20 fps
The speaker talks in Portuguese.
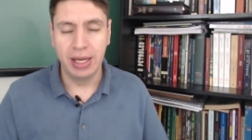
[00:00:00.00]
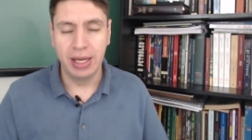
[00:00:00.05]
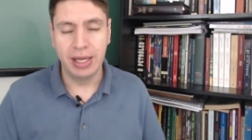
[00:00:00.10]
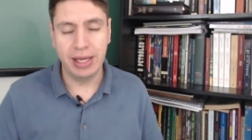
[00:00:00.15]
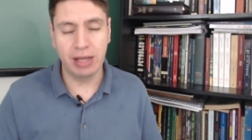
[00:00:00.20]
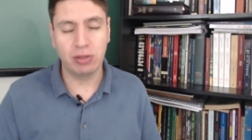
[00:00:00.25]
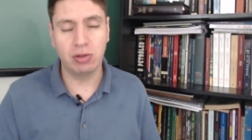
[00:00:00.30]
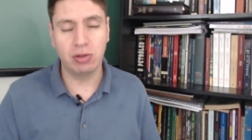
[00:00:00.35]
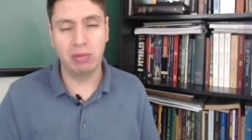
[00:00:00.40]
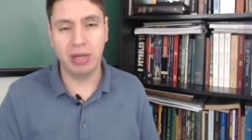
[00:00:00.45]
E
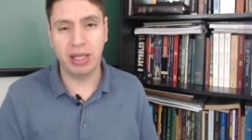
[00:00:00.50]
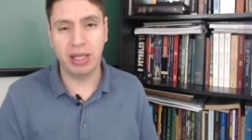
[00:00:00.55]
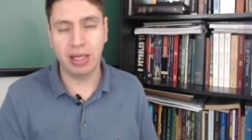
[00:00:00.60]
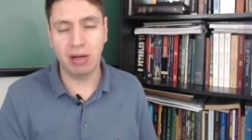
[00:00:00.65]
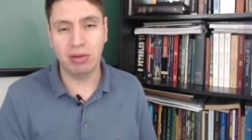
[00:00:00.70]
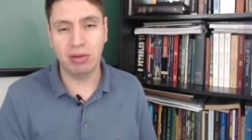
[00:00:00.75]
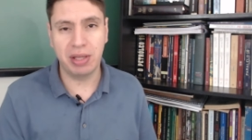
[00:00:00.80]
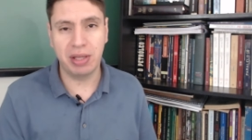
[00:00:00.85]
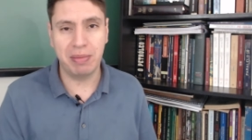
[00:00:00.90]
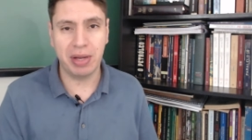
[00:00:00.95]
é sobre
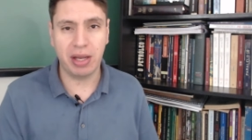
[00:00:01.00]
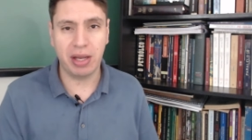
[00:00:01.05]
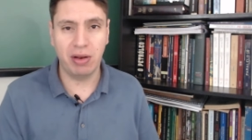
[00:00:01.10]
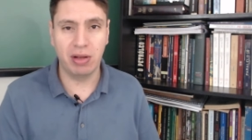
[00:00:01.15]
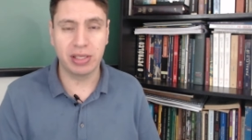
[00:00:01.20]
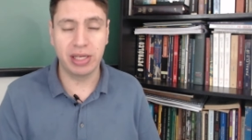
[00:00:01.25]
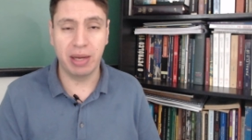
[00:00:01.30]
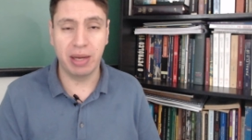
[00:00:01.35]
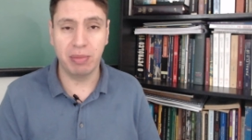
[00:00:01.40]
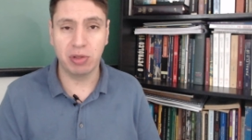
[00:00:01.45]
tal tema que
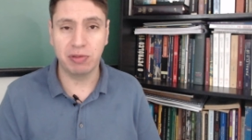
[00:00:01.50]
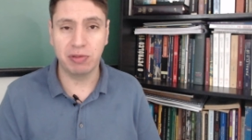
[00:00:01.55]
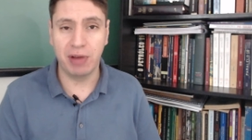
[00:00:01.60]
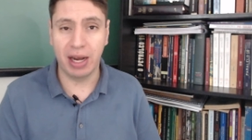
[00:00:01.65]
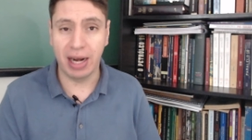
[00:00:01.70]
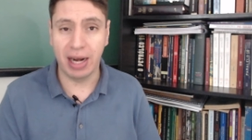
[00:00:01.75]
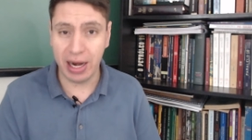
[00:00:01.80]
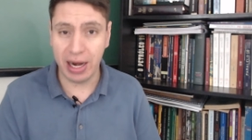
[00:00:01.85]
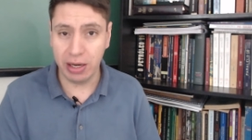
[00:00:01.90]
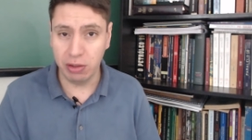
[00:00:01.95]
nós iremos
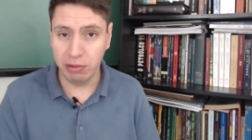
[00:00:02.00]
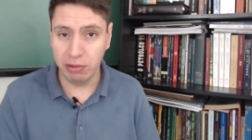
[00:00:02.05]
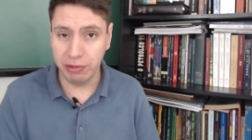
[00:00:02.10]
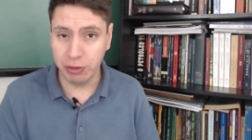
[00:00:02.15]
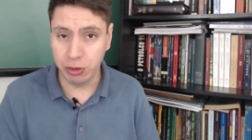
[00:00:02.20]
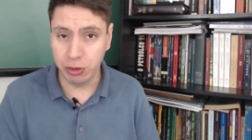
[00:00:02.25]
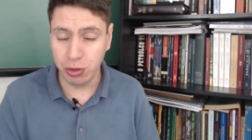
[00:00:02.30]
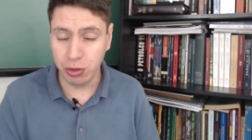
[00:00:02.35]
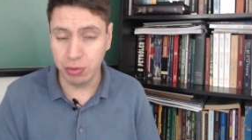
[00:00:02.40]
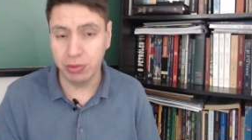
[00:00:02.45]
falar no
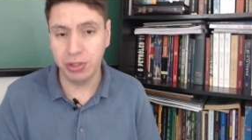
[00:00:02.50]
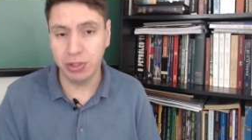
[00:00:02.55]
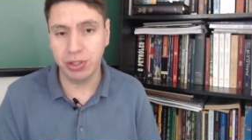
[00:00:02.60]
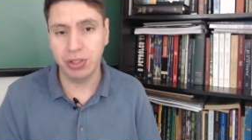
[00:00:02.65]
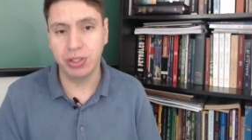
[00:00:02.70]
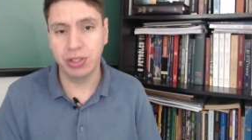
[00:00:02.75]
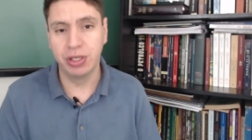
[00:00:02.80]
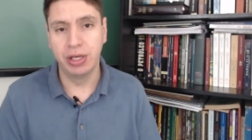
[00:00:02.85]
vídeo de hoje.